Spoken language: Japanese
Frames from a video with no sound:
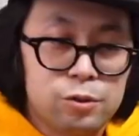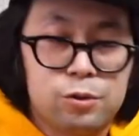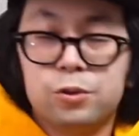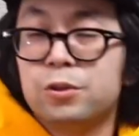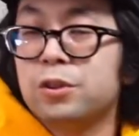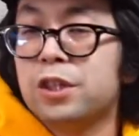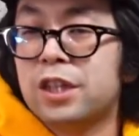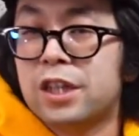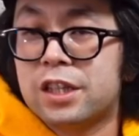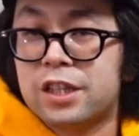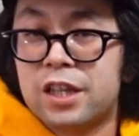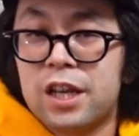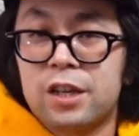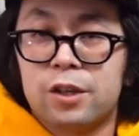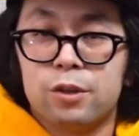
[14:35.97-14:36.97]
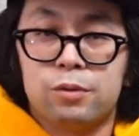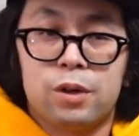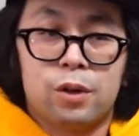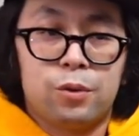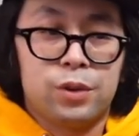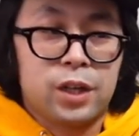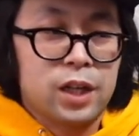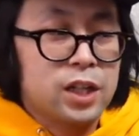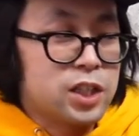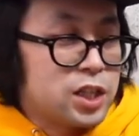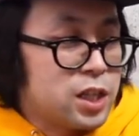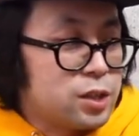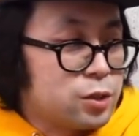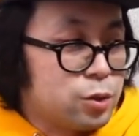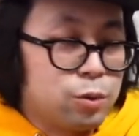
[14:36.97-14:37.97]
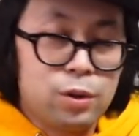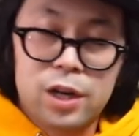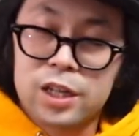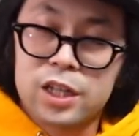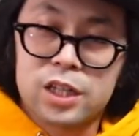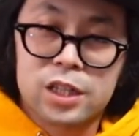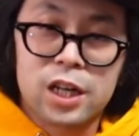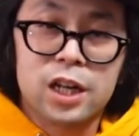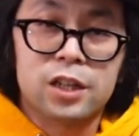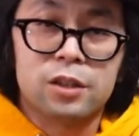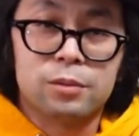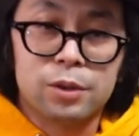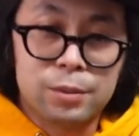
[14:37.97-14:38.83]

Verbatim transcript: いうことでですね、今日はこんな感じでちょっと終わりにしたいと思